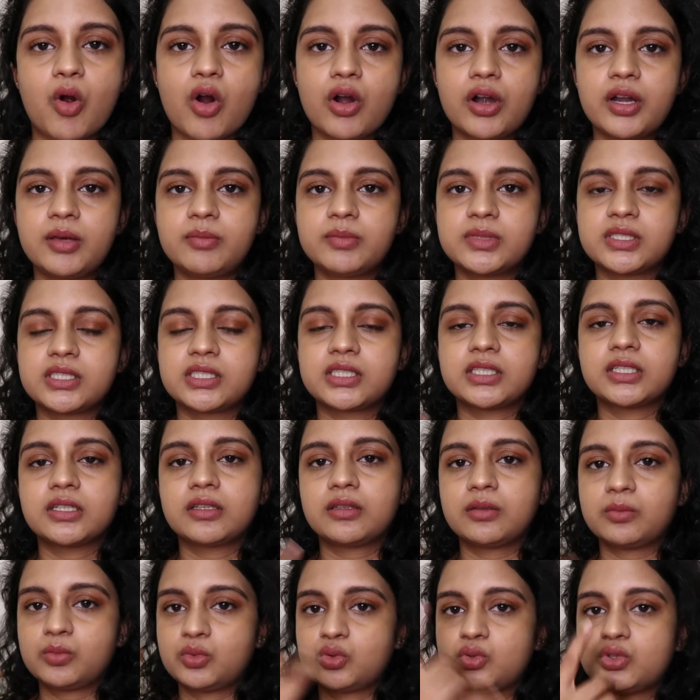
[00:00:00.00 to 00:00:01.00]
பாடி மிஸ்ட்
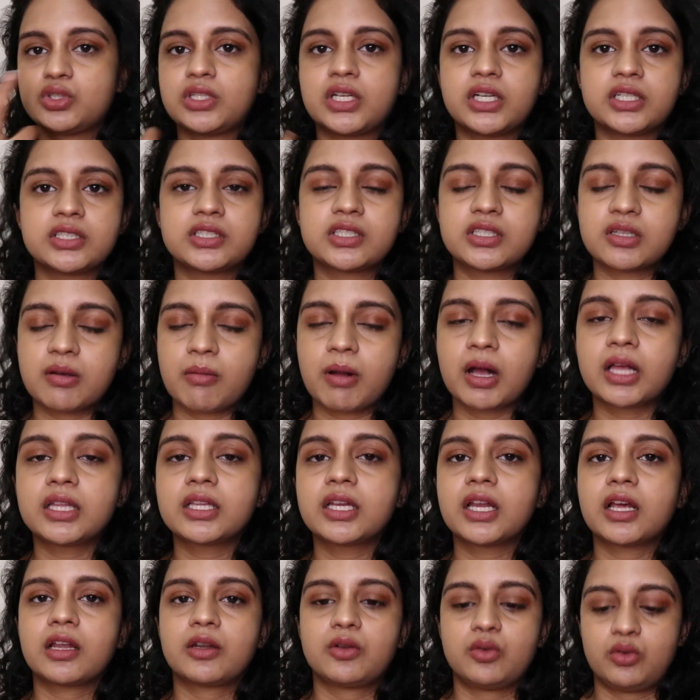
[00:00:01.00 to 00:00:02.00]
எடுத்து மூஞ்சில் அடித்த
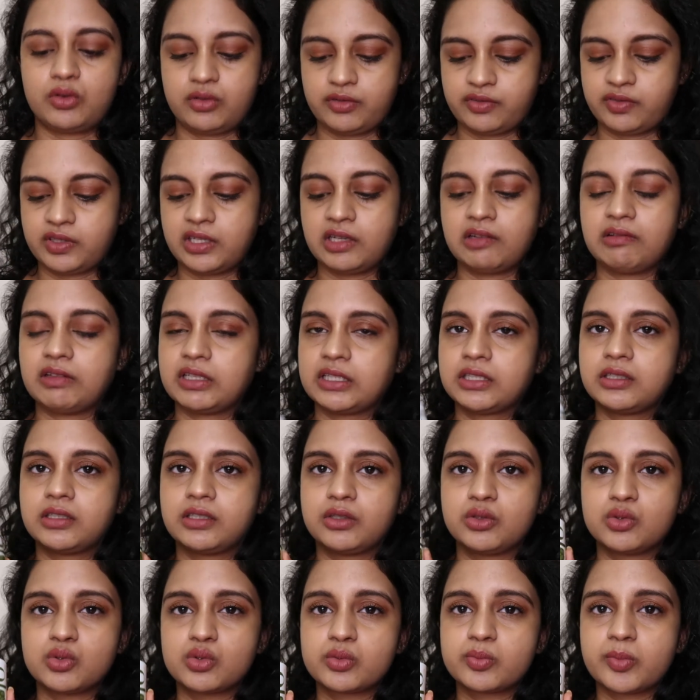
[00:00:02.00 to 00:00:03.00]
மாதிரியான ஒரு ஃபீல் வந்து
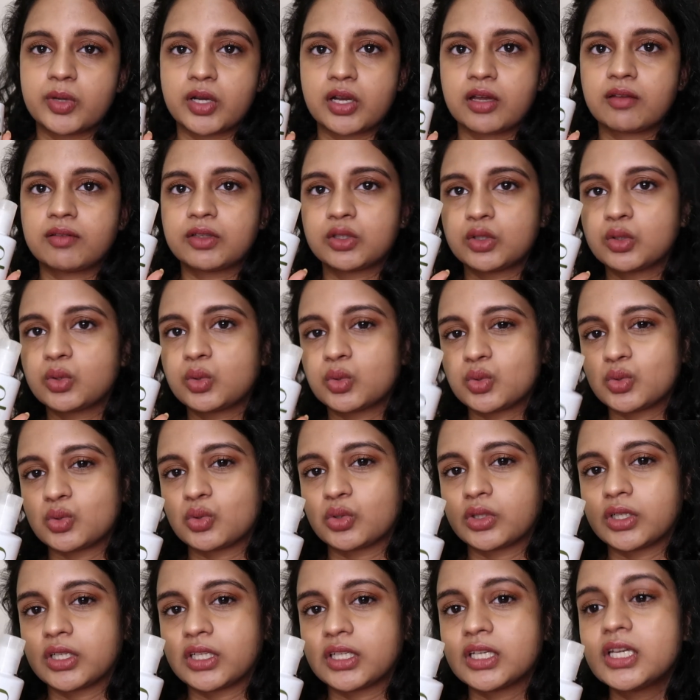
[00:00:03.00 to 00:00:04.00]
இது யூஸ் பண்ணால் வந்து கொஞ்சம்
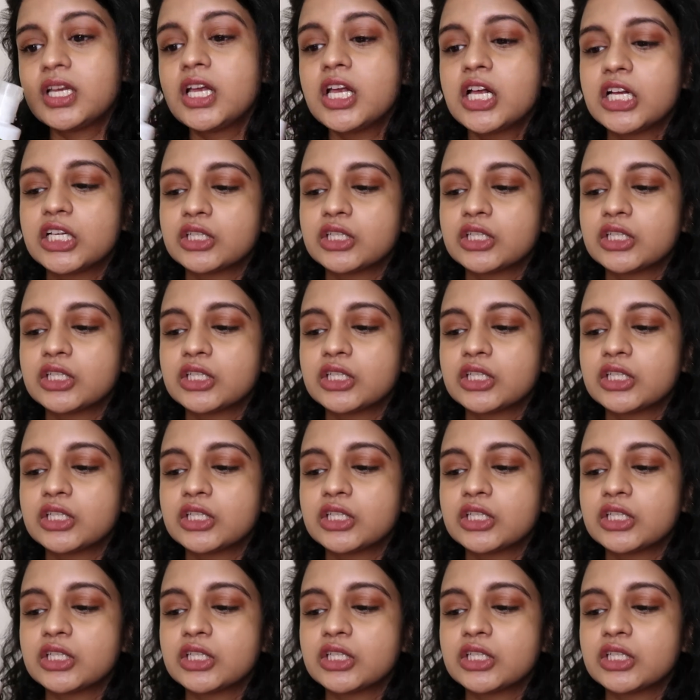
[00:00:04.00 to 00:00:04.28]
இருக்குது